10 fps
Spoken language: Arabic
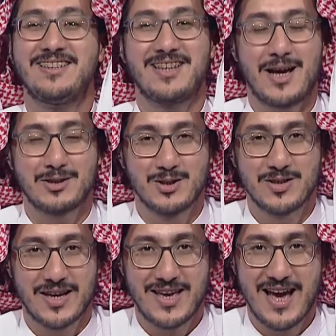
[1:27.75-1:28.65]
ايش
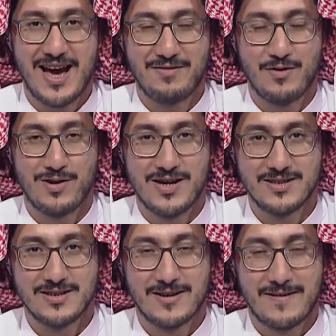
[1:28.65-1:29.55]
تخصصك يا
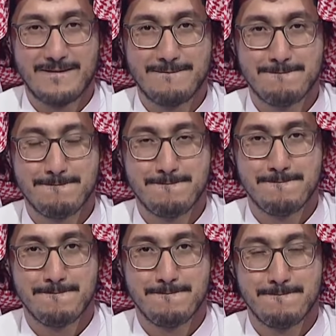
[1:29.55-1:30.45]
فواز؟
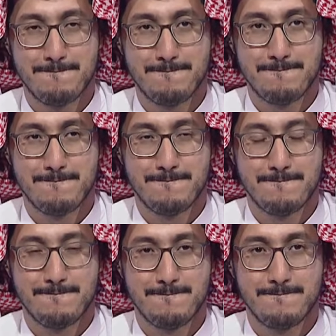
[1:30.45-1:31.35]

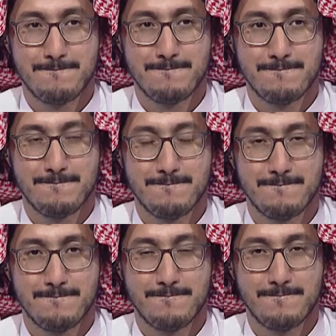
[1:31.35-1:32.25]
ما
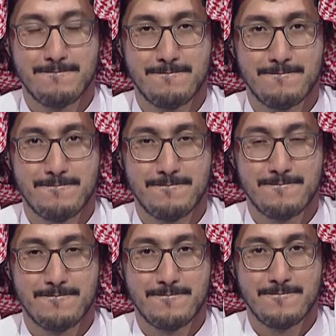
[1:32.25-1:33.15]
سريعه والله بس عاد ما
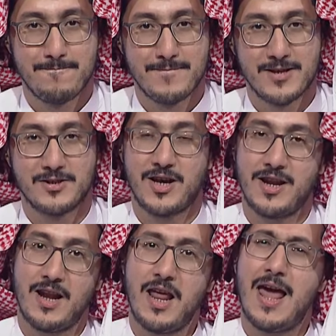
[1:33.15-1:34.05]
كملت
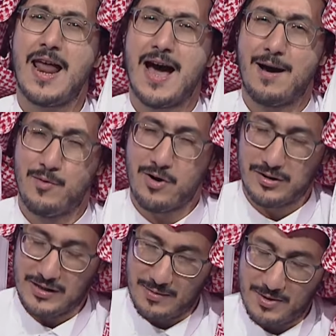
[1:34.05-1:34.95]
شريعه لا لا
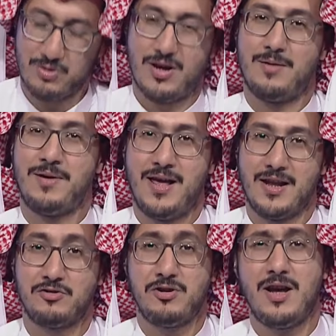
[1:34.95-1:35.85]
امورك طيبه ان شاء الله ما
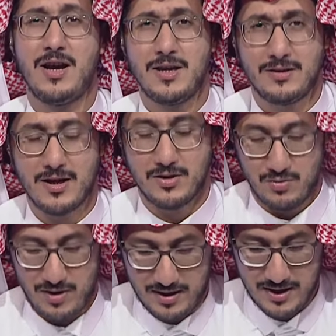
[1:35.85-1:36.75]
عليك الشريعه اكيد
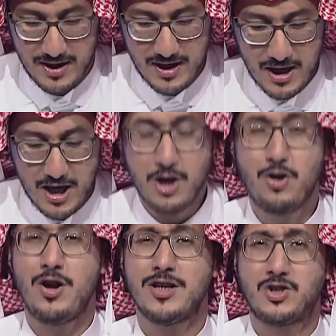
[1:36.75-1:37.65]
درسته نعم. يعني
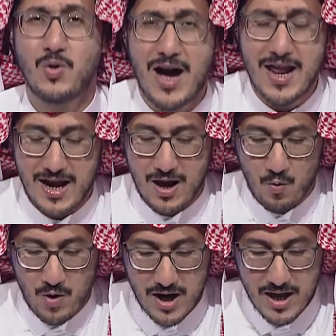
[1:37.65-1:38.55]
يقول نعم. السؤال
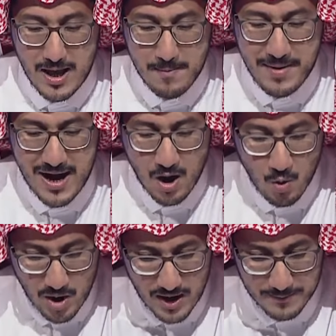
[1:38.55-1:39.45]
الاول ما
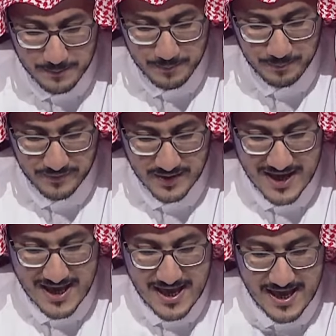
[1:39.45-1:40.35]
هو
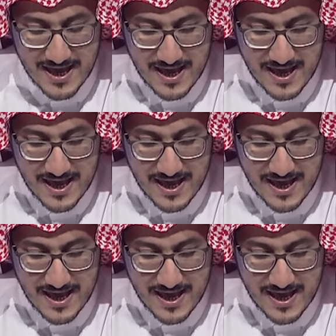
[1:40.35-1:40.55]
نعم.